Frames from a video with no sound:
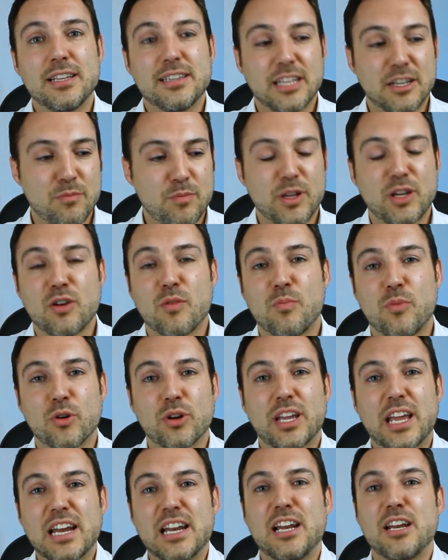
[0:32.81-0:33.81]
te explico
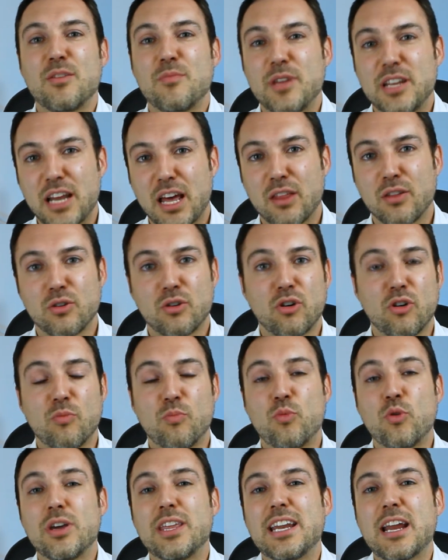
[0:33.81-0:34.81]
por qué han eliminado
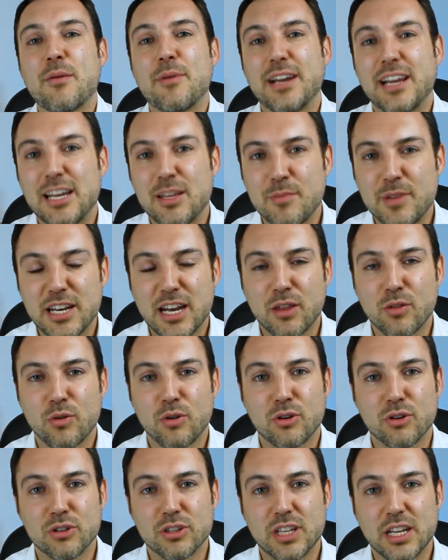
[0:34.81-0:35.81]
o pueden haber eliminado
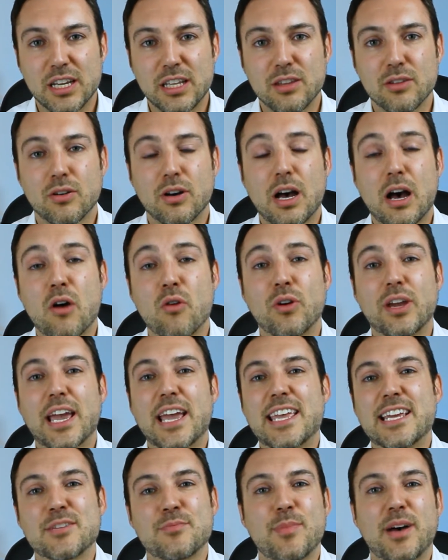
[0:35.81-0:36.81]
un contenido aunque
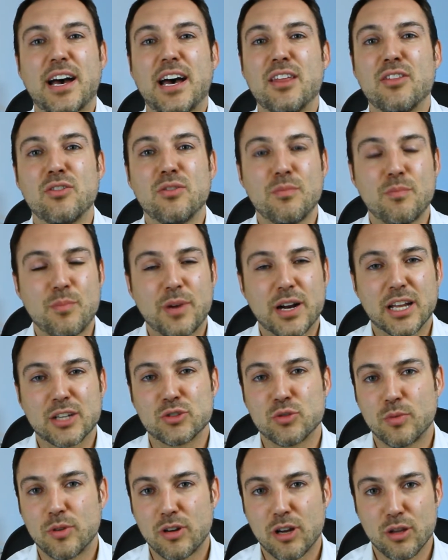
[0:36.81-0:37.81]
hayas pagado para
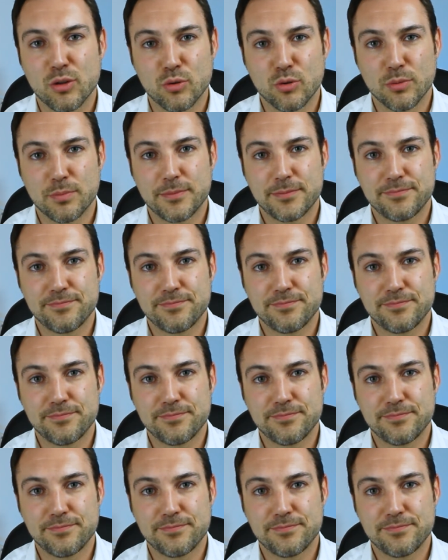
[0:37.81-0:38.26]
subirlo a YouTube.